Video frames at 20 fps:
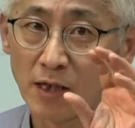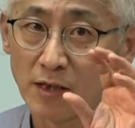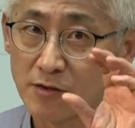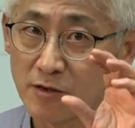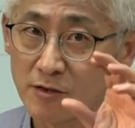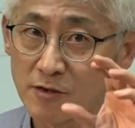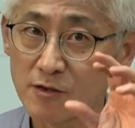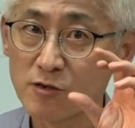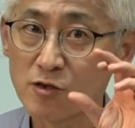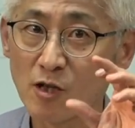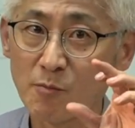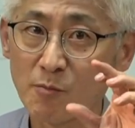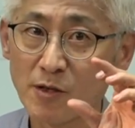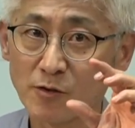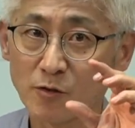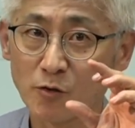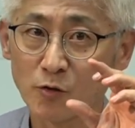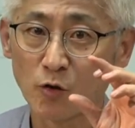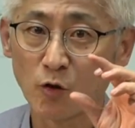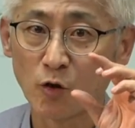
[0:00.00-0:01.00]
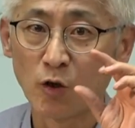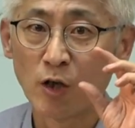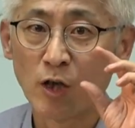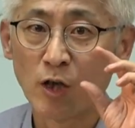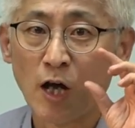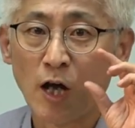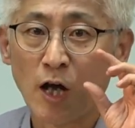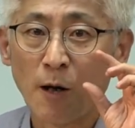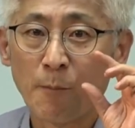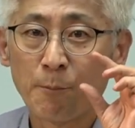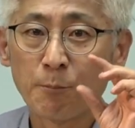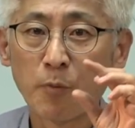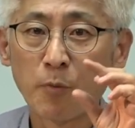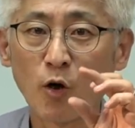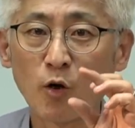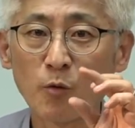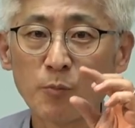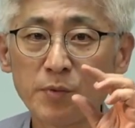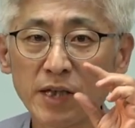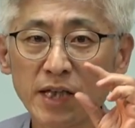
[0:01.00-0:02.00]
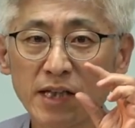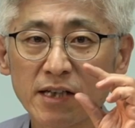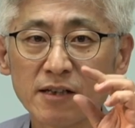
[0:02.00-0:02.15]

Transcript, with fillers: 저는 그 점에서도 법이